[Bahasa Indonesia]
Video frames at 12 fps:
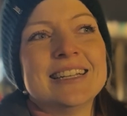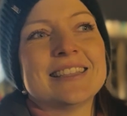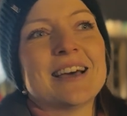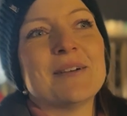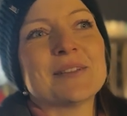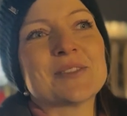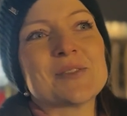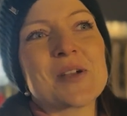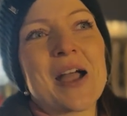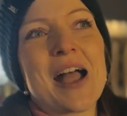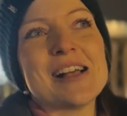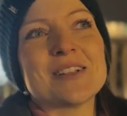Dan
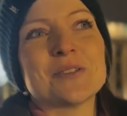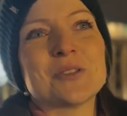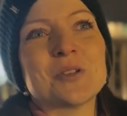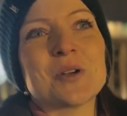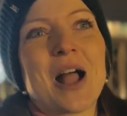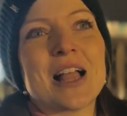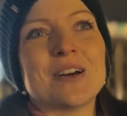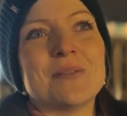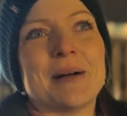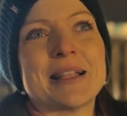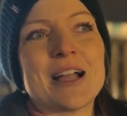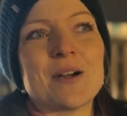juga lucu kalau
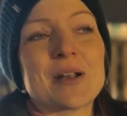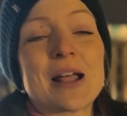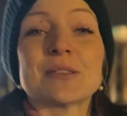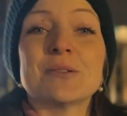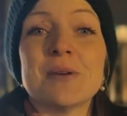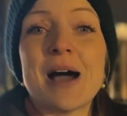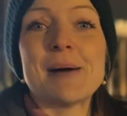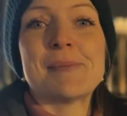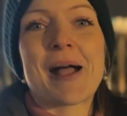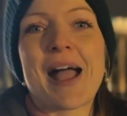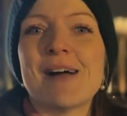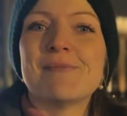banyak orang tua
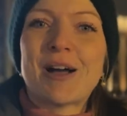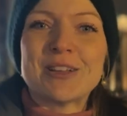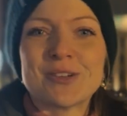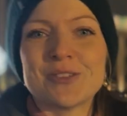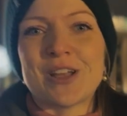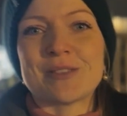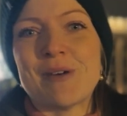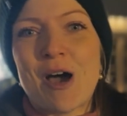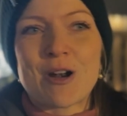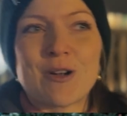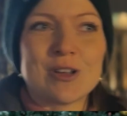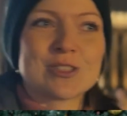pakai baju Diet
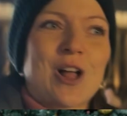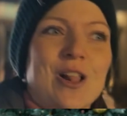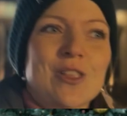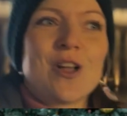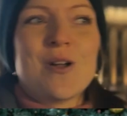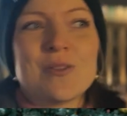Maros dan